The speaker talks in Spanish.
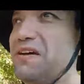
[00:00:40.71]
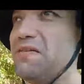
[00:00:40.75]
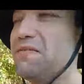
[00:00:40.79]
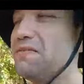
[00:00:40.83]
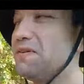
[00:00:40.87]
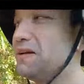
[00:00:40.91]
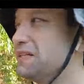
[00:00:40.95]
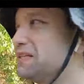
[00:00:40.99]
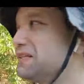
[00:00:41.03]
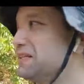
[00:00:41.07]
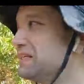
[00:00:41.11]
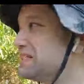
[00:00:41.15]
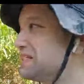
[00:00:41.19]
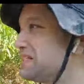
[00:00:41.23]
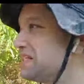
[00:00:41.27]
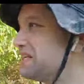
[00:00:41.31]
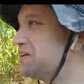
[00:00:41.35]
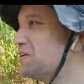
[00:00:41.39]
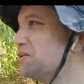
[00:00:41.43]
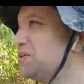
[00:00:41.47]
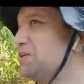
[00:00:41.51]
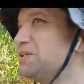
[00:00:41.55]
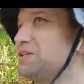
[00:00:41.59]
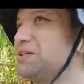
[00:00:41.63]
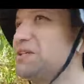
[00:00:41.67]

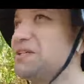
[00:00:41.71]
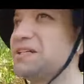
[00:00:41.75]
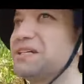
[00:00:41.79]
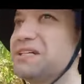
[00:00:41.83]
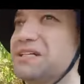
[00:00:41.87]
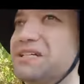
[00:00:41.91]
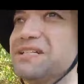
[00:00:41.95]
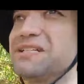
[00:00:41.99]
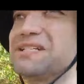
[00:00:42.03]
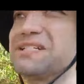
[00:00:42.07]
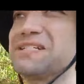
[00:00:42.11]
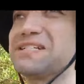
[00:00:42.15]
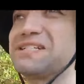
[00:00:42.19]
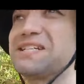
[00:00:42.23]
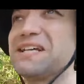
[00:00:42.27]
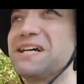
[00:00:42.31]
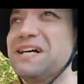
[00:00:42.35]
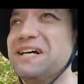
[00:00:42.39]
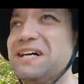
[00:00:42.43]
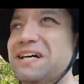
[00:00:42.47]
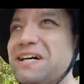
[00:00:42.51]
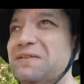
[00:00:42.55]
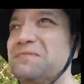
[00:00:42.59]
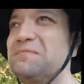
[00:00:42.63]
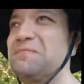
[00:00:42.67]
fantástico,
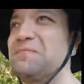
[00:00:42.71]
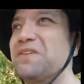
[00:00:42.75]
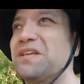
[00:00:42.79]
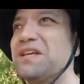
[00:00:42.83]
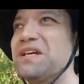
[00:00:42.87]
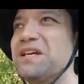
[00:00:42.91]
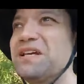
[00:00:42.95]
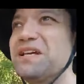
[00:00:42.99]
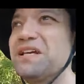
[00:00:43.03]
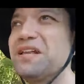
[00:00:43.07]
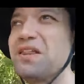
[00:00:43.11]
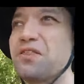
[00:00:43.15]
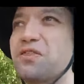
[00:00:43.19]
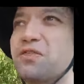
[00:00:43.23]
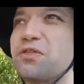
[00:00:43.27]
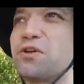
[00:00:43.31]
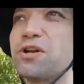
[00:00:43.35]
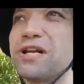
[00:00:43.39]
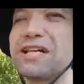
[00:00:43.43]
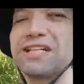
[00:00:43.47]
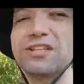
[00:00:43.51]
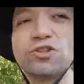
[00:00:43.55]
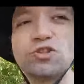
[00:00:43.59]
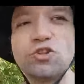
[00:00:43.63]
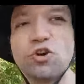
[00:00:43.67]
esa ah,
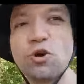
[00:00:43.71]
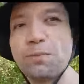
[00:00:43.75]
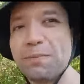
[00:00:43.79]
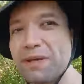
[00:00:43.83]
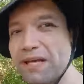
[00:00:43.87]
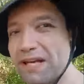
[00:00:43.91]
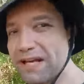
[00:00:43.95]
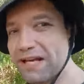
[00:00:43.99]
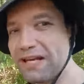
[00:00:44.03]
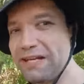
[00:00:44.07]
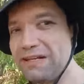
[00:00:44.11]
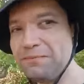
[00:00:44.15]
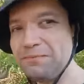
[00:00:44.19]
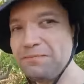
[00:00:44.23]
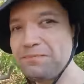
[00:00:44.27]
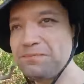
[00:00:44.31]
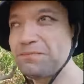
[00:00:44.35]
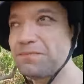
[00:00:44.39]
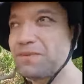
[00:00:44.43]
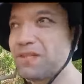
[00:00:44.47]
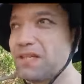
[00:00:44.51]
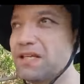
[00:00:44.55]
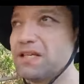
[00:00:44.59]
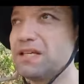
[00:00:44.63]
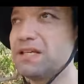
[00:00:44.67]
zona tropical
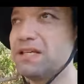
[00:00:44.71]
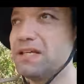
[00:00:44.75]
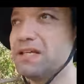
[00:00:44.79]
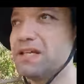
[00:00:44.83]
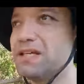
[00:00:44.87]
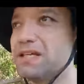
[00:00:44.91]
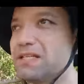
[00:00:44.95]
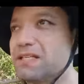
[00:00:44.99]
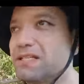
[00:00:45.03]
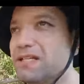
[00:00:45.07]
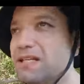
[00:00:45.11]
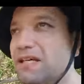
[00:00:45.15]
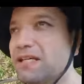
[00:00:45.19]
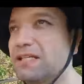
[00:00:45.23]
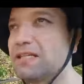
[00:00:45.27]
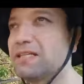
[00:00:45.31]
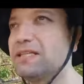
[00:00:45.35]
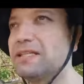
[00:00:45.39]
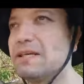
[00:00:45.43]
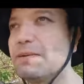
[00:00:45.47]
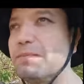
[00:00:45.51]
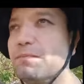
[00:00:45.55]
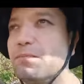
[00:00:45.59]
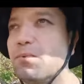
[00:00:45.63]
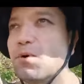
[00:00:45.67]
y es la
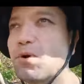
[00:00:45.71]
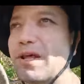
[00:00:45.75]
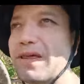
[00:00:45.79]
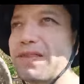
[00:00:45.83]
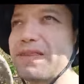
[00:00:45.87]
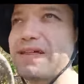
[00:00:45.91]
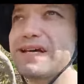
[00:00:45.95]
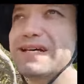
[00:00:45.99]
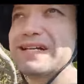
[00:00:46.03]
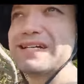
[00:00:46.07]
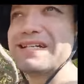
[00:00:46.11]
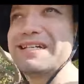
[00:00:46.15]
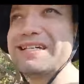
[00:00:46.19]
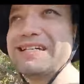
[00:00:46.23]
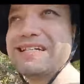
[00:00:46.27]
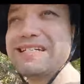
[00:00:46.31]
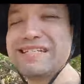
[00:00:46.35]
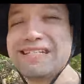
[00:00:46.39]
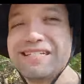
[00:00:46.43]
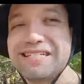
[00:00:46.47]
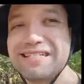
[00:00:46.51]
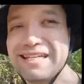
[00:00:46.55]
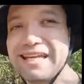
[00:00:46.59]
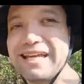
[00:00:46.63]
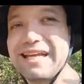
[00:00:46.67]
temporada
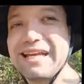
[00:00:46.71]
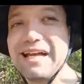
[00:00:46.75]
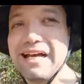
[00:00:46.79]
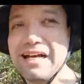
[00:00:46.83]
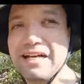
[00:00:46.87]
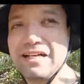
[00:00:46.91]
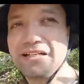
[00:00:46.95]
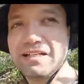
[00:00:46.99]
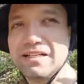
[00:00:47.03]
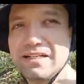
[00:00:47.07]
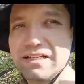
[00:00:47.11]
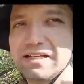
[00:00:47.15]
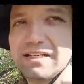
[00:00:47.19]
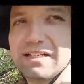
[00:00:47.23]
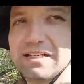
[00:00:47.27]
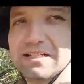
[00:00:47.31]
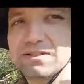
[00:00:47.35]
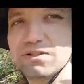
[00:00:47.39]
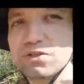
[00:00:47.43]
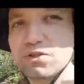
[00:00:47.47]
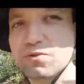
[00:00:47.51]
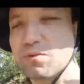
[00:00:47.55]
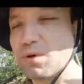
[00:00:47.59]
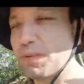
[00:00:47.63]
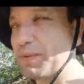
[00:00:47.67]
seca en
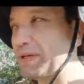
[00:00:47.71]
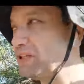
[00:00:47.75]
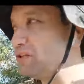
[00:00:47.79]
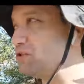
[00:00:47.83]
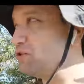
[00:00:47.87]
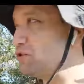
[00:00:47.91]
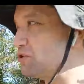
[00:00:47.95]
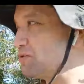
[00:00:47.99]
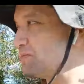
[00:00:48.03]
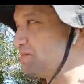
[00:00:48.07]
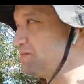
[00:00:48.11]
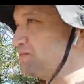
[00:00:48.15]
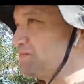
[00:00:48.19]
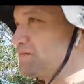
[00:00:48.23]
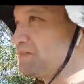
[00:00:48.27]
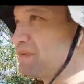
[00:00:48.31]
estos momentos.